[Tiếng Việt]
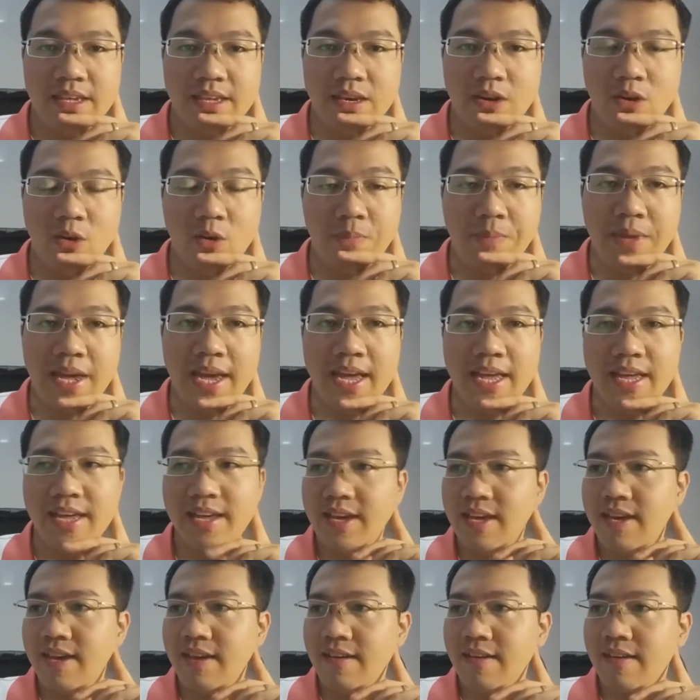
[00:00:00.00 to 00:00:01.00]
yêu bia
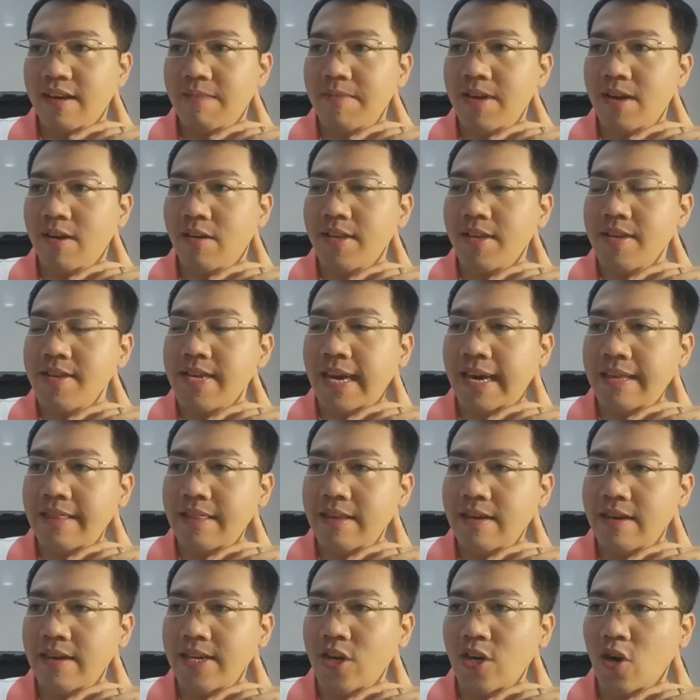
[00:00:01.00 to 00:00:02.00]
các bạn có thật nhanh
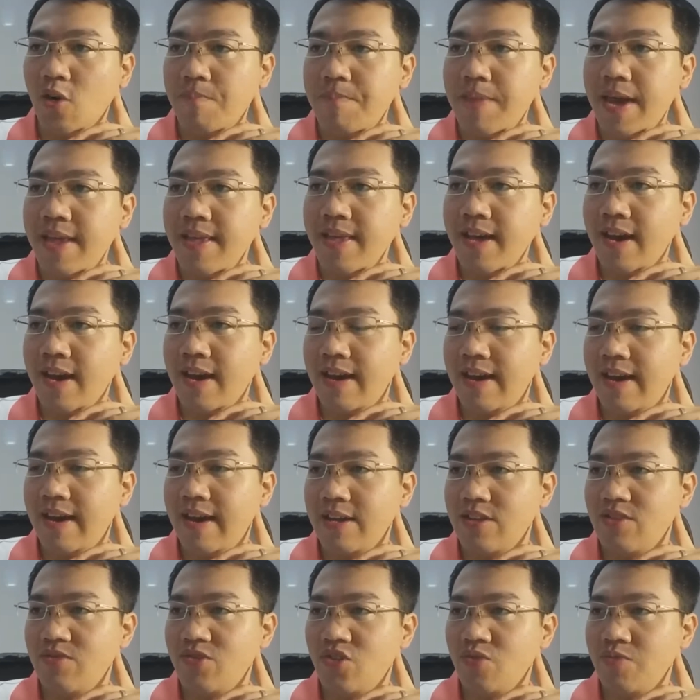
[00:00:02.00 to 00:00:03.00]
cái từ yêu bia nhá
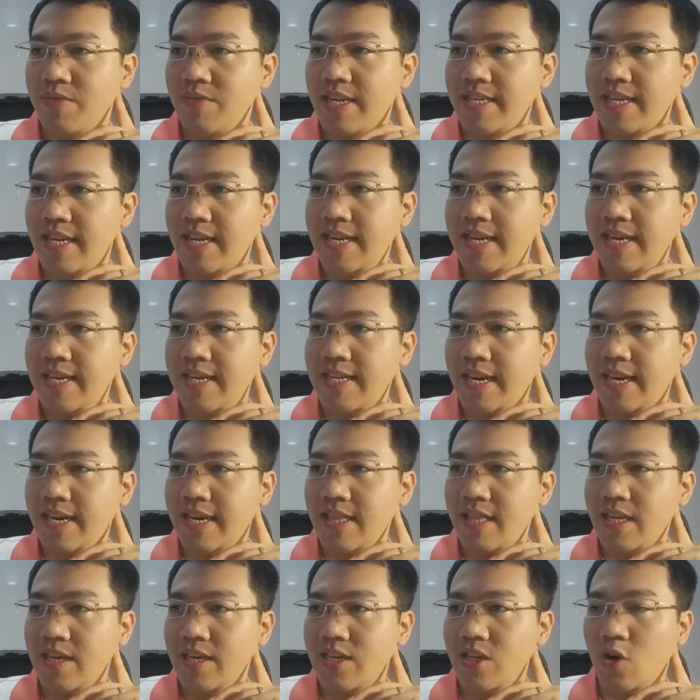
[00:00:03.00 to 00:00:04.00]
à, chúng ta sẽ đi nhanh
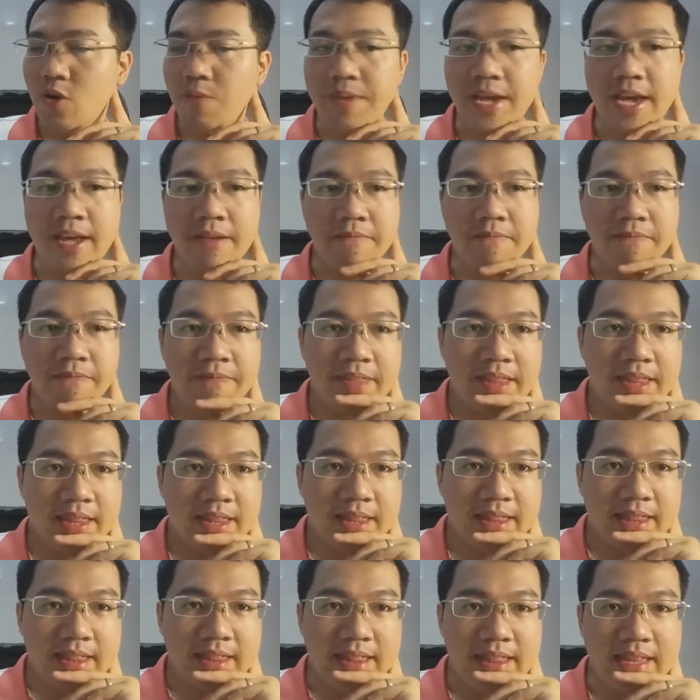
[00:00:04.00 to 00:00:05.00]
cái từ yêu bia
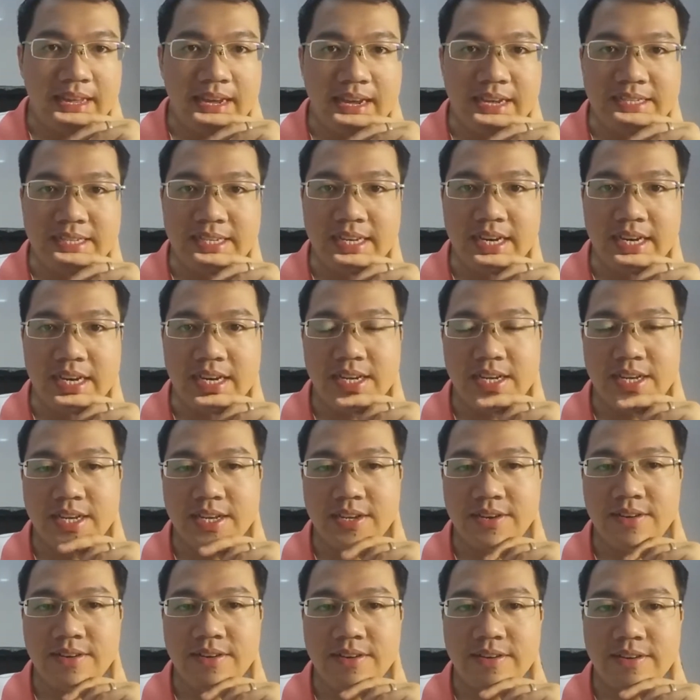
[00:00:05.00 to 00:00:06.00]
là gì nhỉ
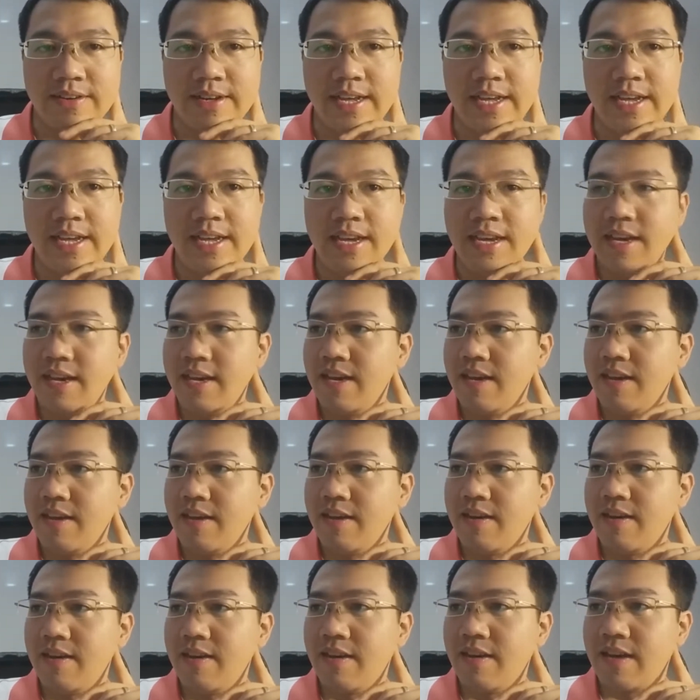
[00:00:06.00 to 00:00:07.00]
ok
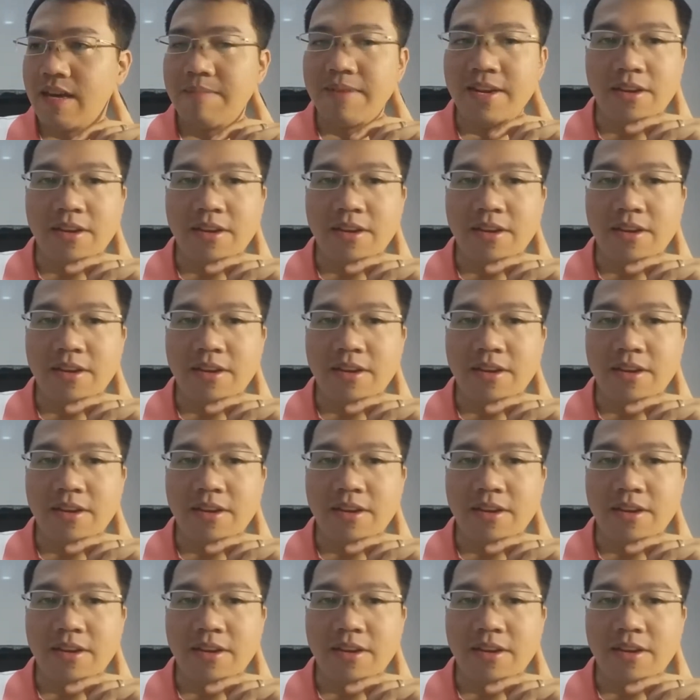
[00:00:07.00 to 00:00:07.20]
à,